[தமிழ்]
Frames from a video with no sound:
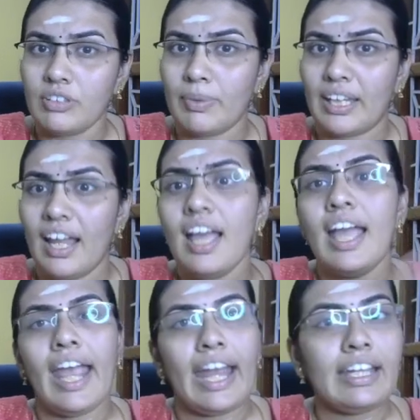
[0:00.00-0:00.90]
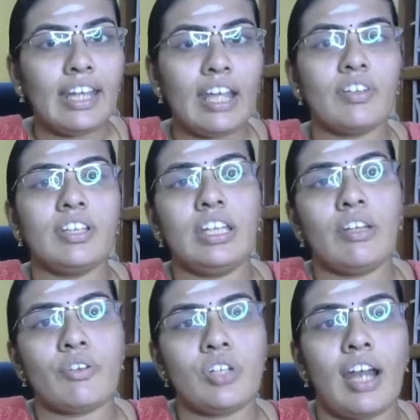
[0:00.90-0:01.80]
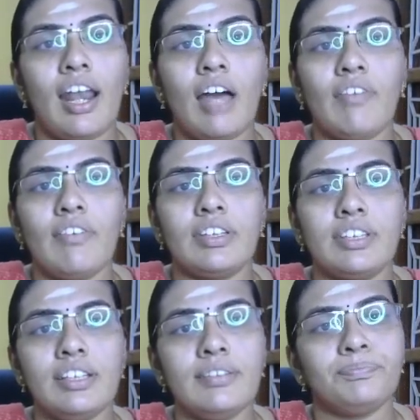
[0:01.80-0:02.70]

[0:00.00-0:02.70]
வந்து பார்த்தீங்கன்னா என்டிஏ வந்து இந்த வருஷம் நல்லாவே வந்து